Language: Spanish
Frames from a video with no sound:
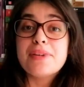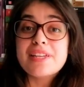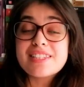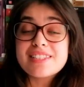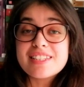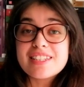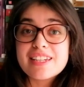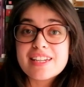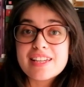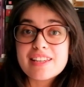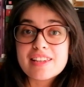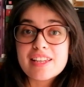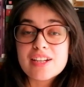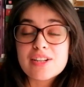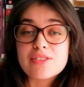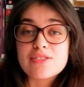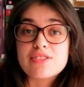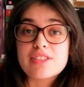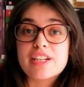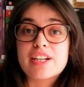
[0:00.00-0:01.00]
Mi siguiente
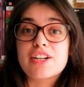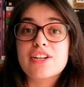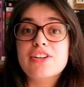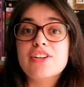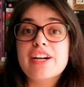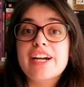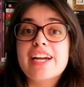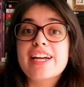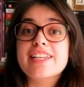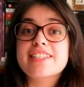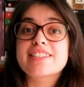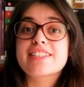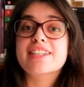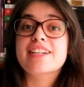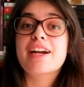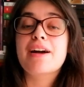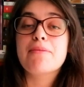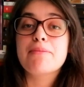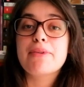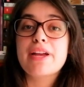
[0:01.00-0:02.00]
consejo es
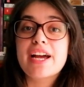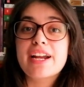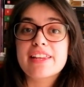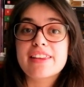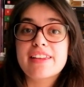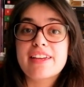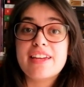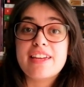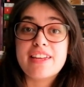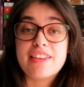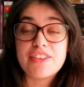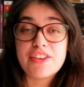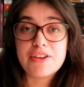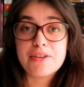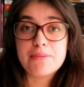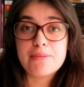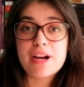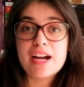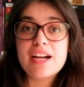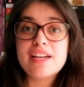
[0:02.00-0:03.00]
cambiar de
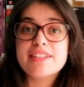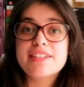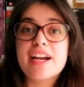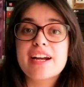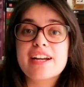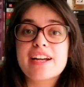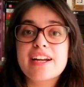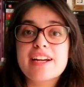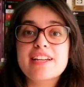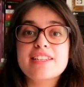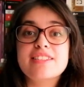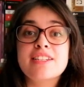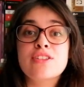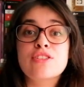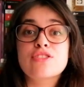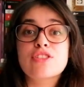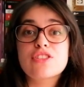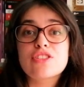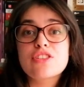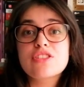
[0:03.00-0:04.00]
idioma, ya que si
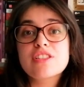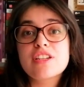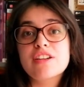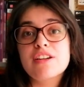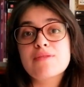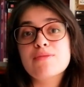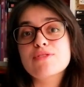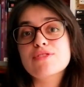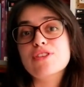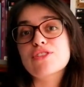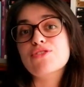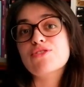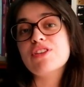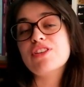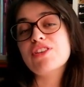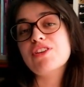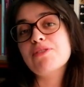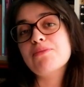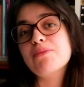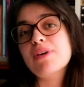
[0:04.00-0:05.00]
nosotros sabemos otro
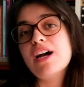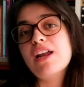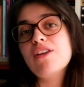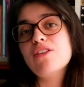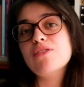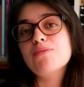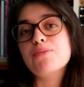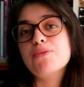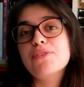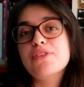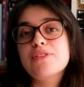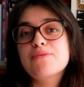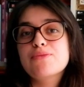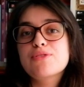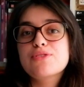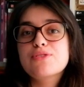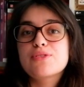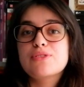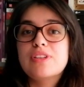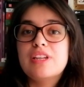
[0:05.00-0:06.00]
idioma lo
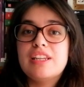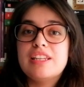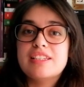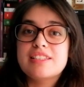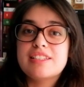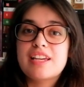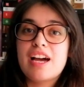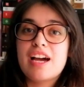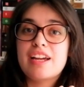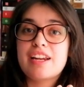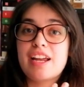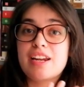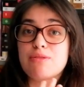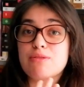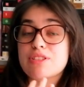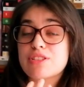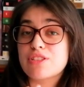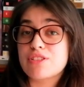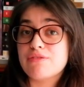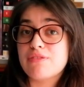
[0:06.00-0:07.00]
podemos utilizar a
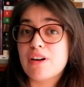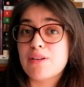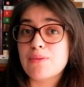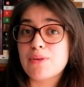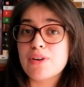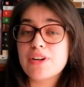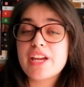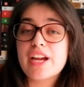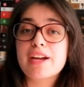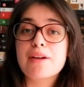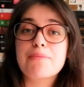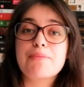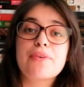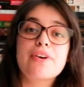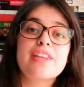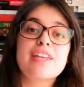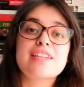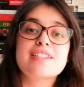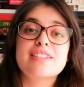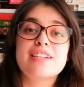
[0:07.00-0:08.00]
nuestro favor, ya que
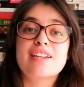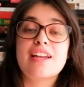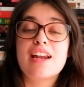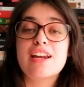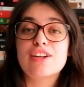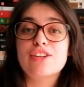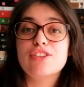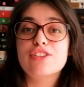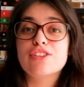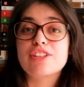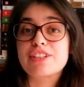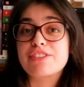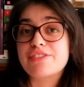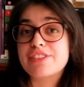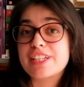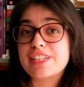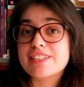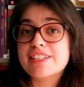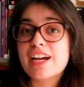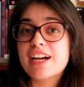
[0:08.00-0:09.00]
puede ser algo
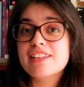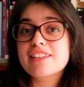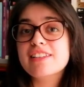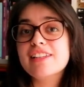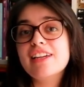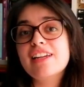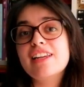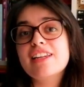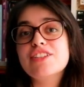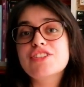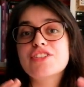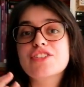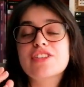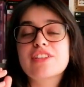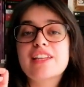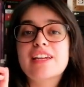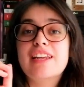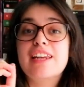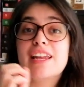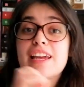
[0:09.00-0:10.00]
refrescante el hecho
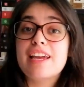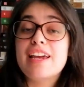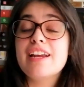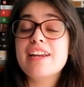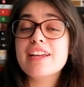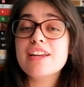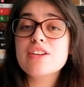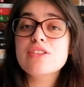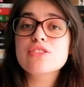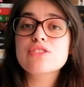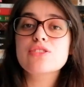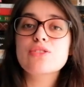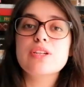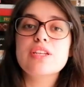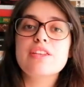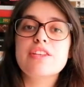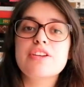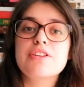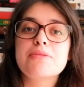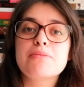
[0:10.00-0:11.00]
de leer en otro
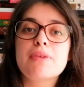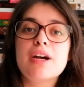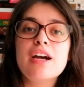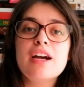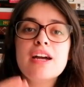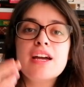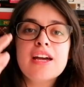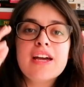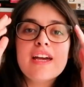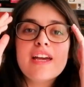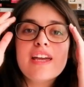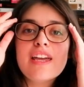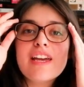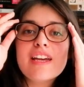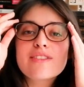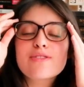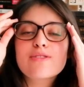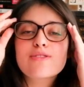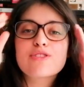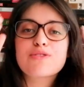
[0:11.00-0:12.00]
idioma y
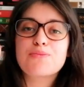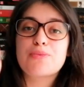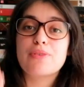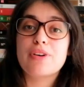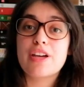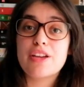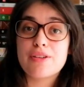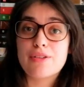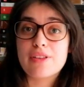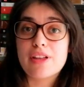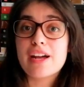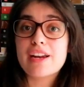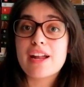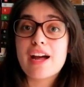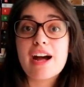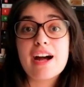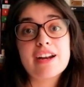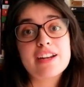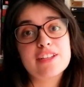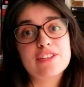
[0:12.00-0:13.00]
eso nos puede ayudar
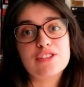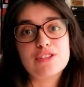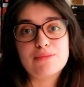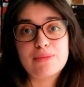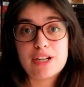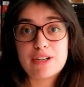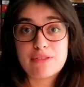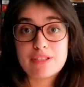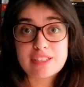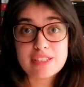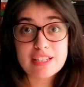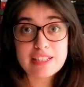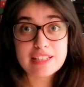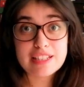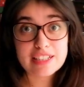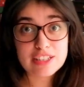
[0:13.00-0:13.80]
a retomar nuestras